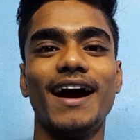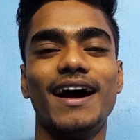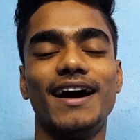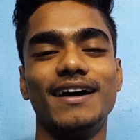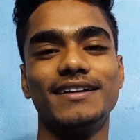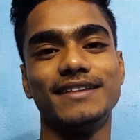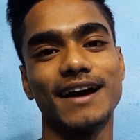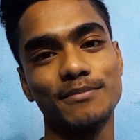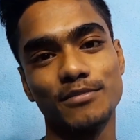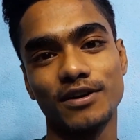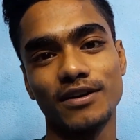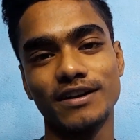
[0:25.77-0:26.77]
আর
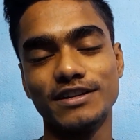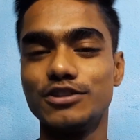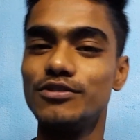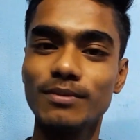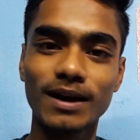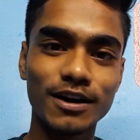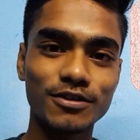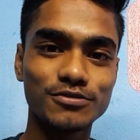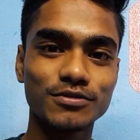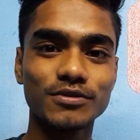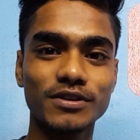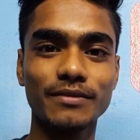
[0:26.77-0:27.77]
তারপর নিজেও বানানো
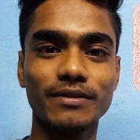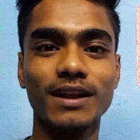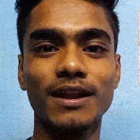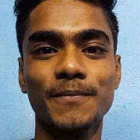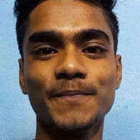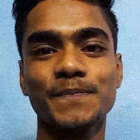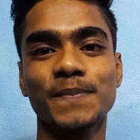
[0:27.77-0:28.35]
শুরু করে ফেললাম